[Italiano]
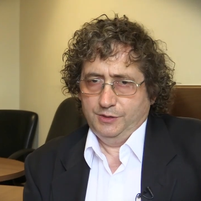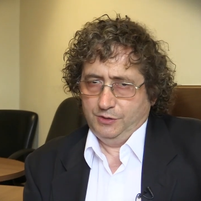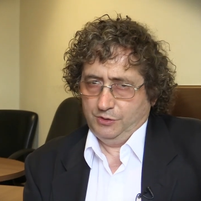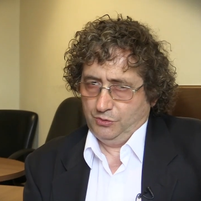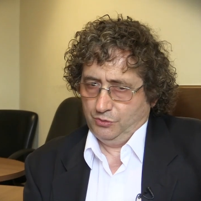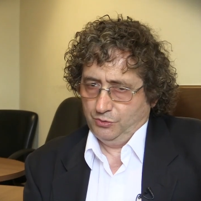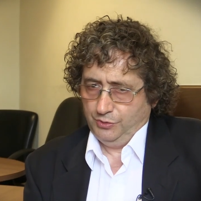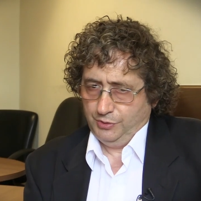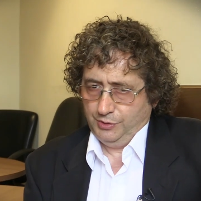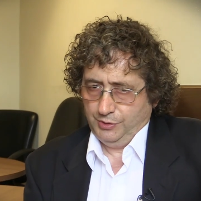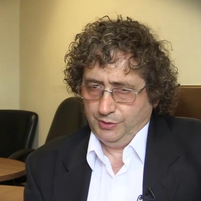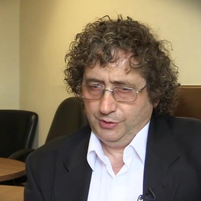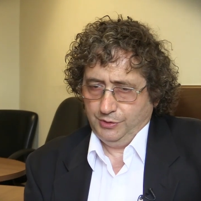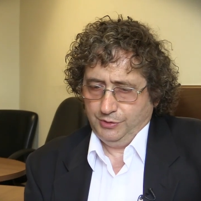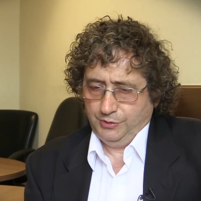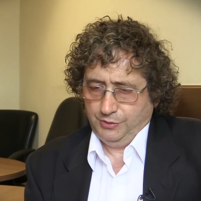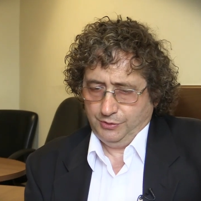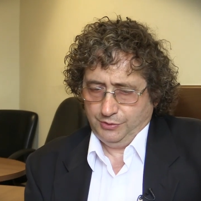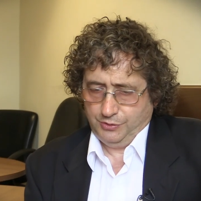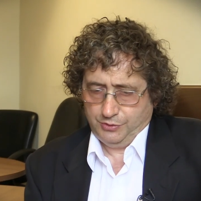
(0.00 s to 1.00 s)

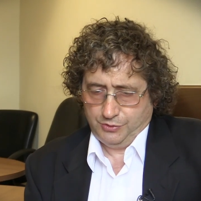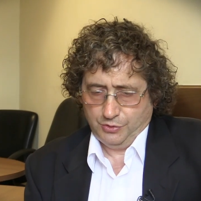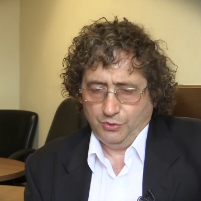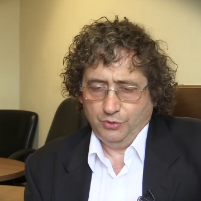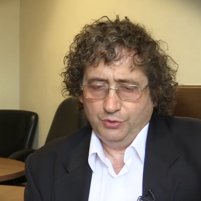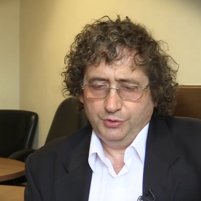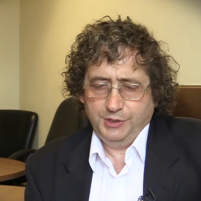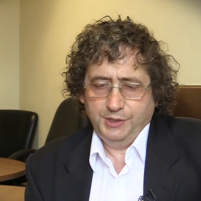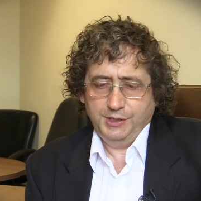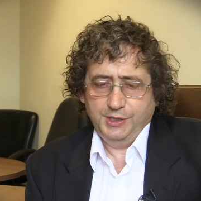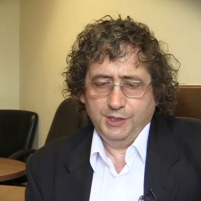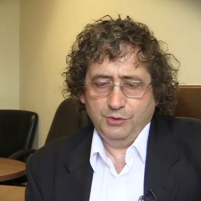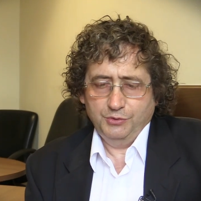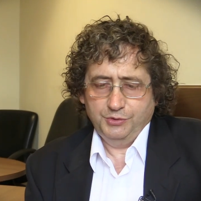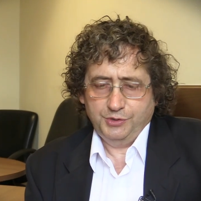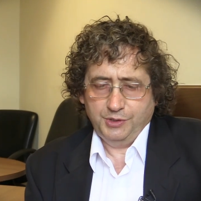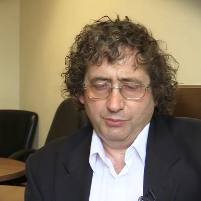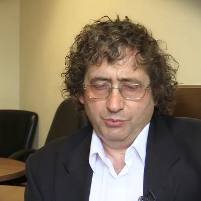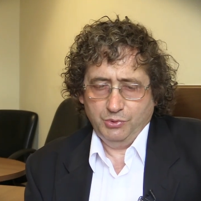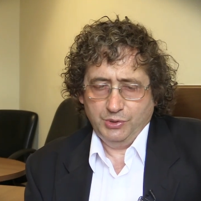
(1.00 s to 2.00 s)
con, eh, soldi dei
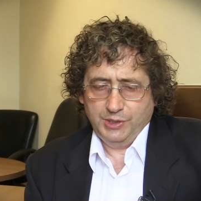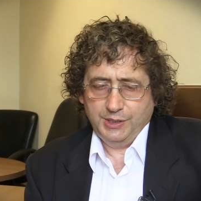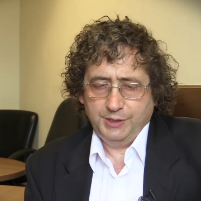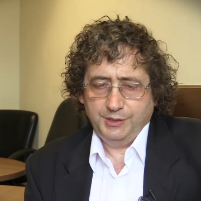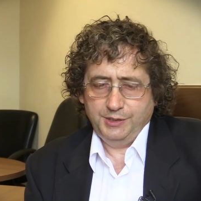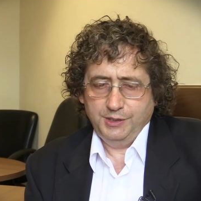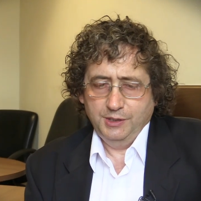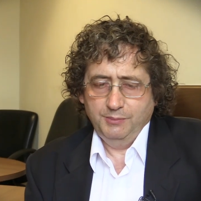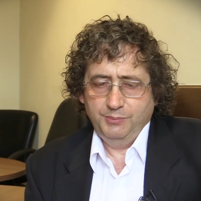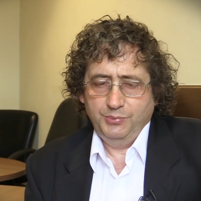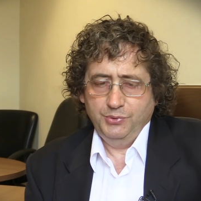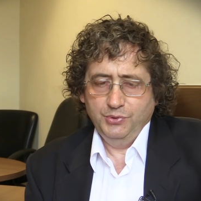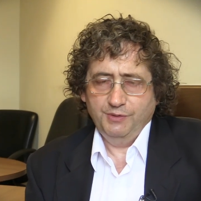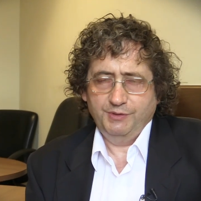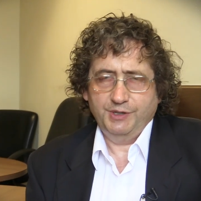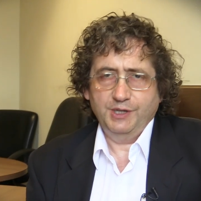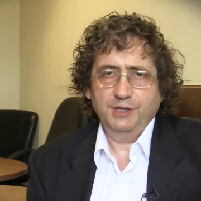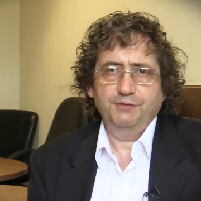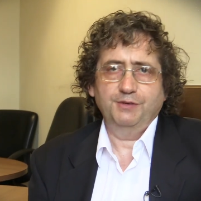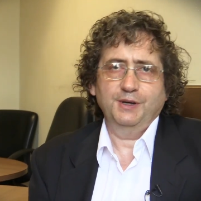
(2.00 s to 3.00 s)
contribuenti in più
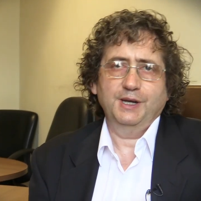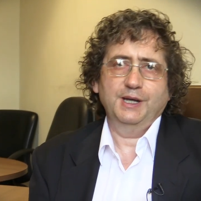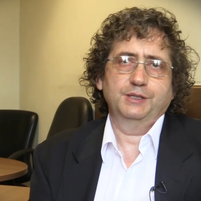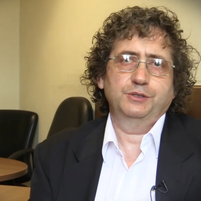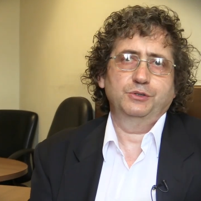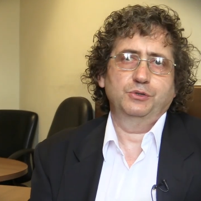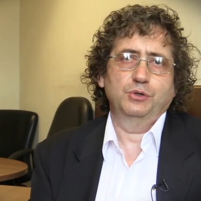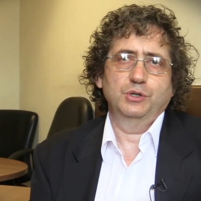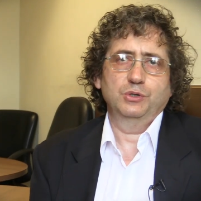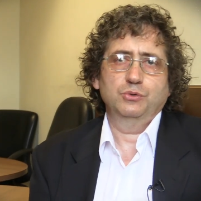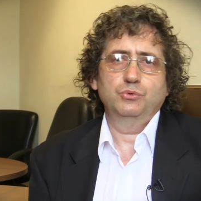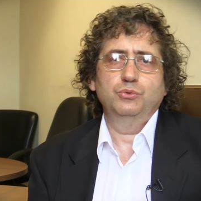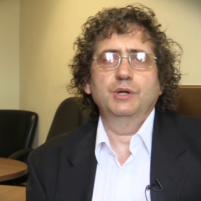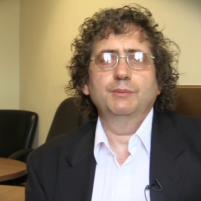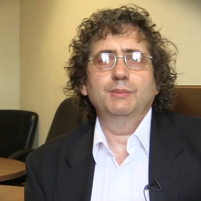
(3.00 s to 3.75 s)
avrei fatto alcune